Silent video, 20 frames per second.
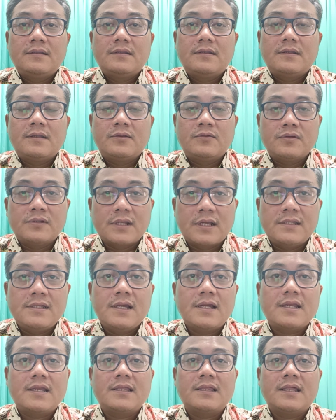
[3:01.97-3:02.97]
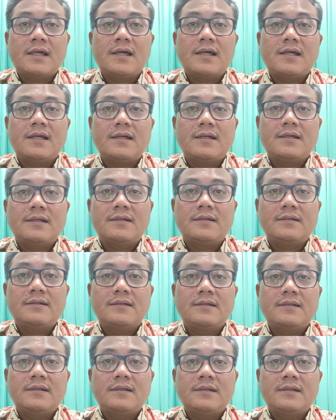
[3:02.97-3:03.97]
Tentu saja kita
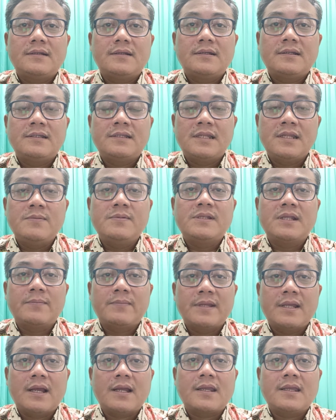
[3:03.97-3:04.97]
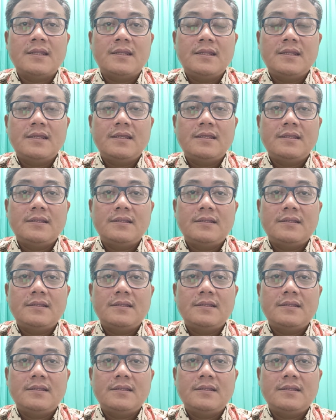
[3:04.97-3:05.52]
di sini bisa meyakini